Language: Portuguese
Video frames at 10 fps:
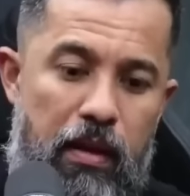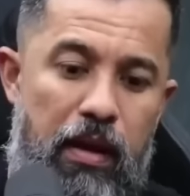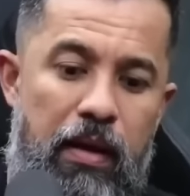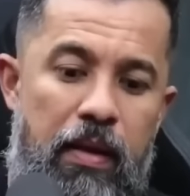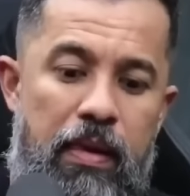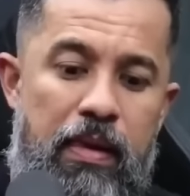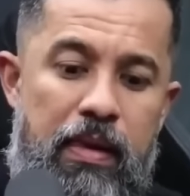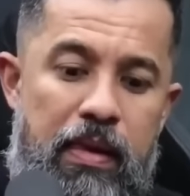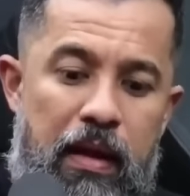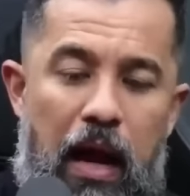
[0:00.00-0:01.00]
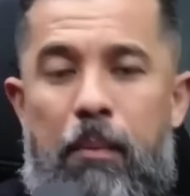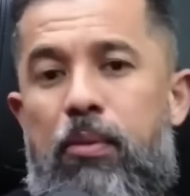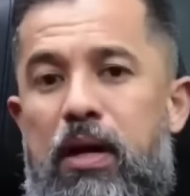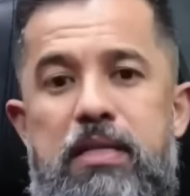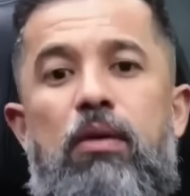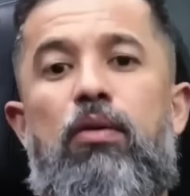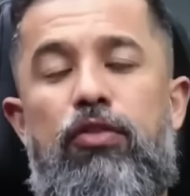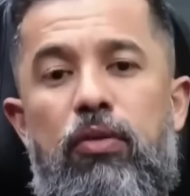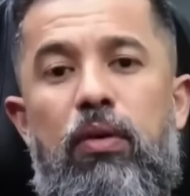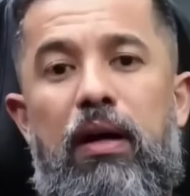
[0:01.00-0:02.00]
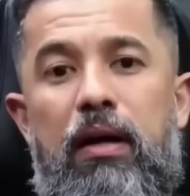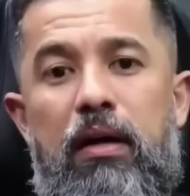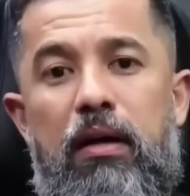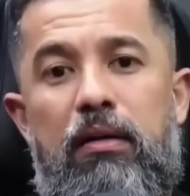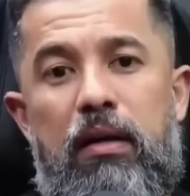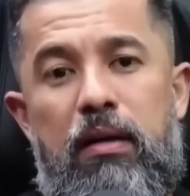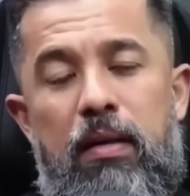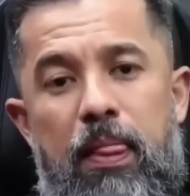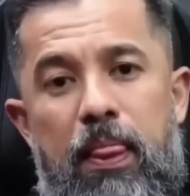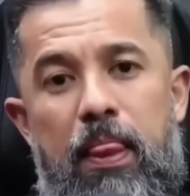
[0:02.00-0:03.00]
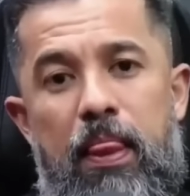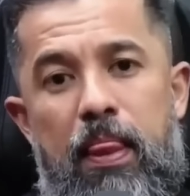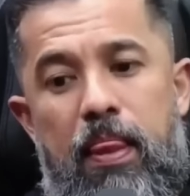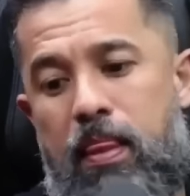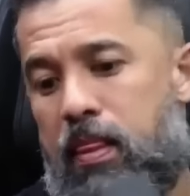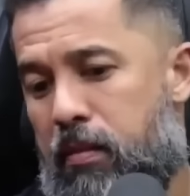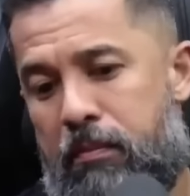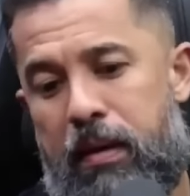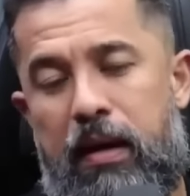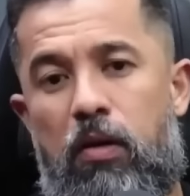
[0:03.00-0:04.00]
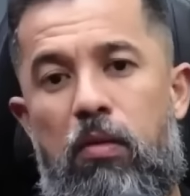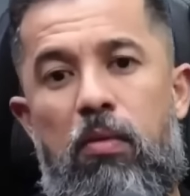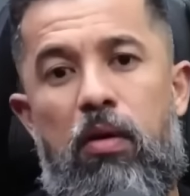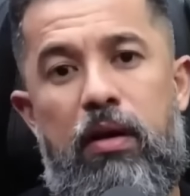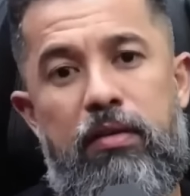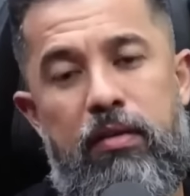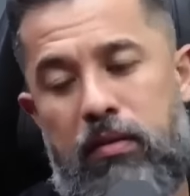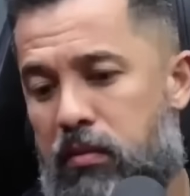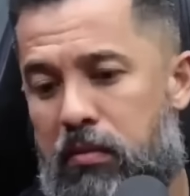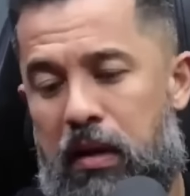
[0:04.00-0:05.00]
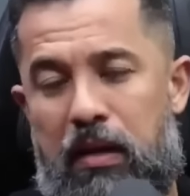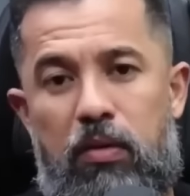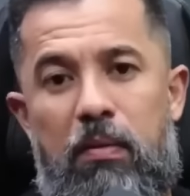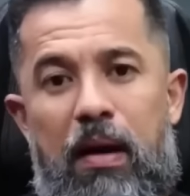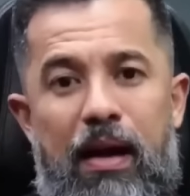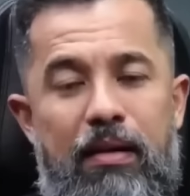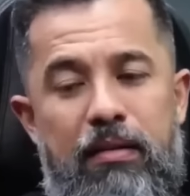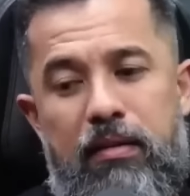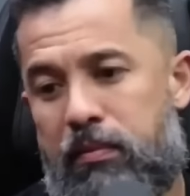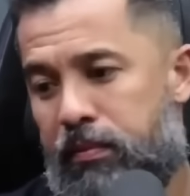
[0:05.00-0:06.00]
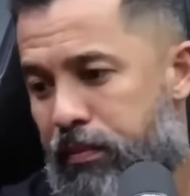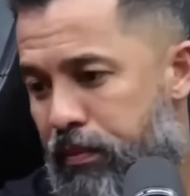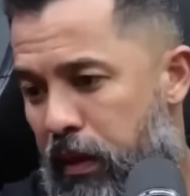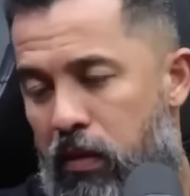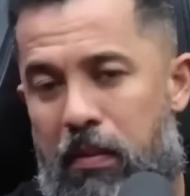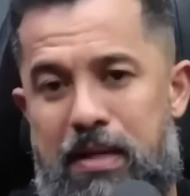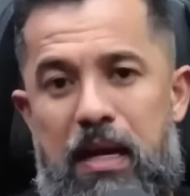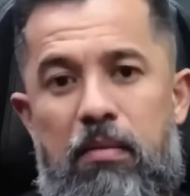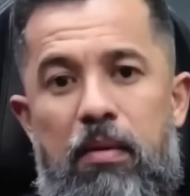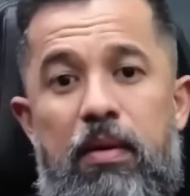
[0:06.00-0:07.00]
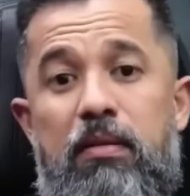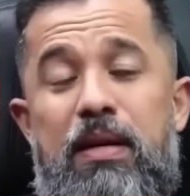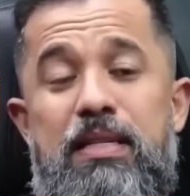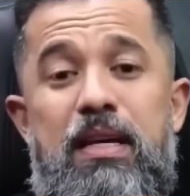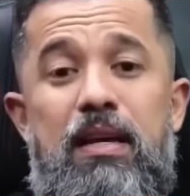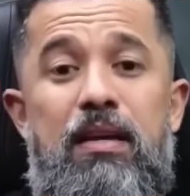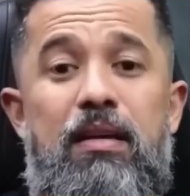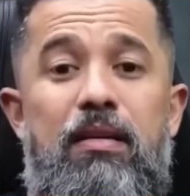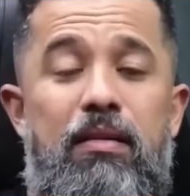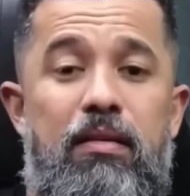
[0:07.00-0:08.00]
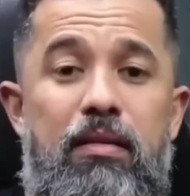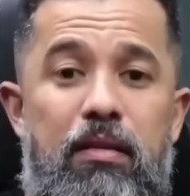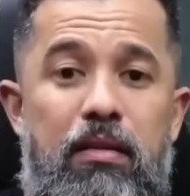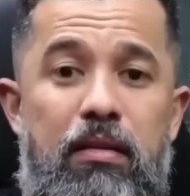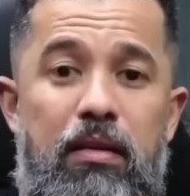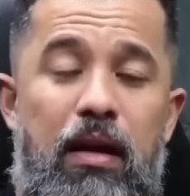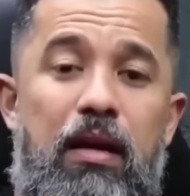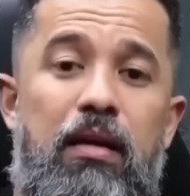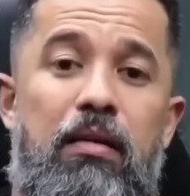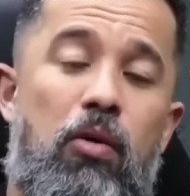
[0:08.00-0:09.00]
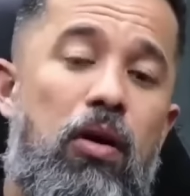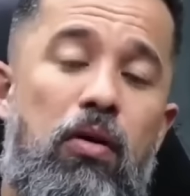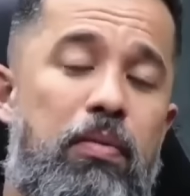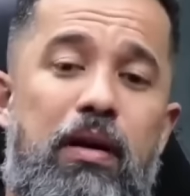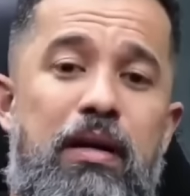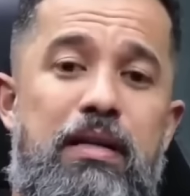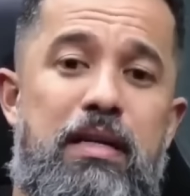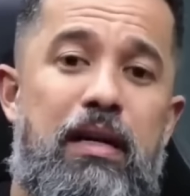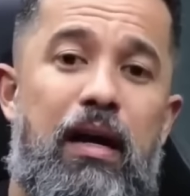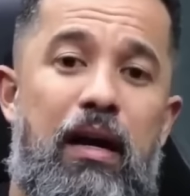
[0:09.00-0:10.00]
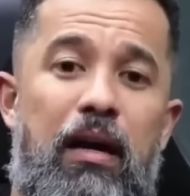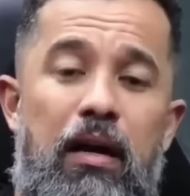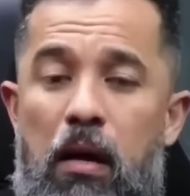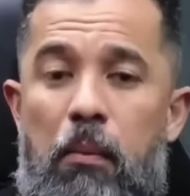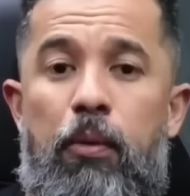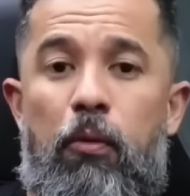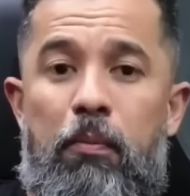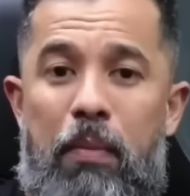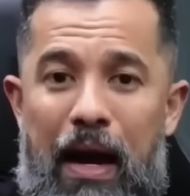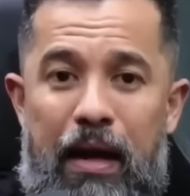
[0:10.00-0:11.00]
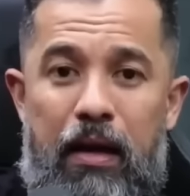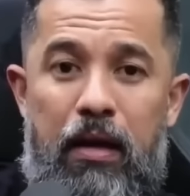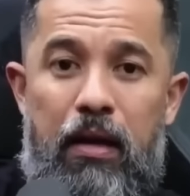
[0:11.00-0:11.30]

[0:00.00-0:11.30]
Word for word: Né? A polícia continua ganhando, né? Prendeu um monte, matou mais, pegou mais armamento, mas e aí? E aí? Morreu polícia, cara para o pai,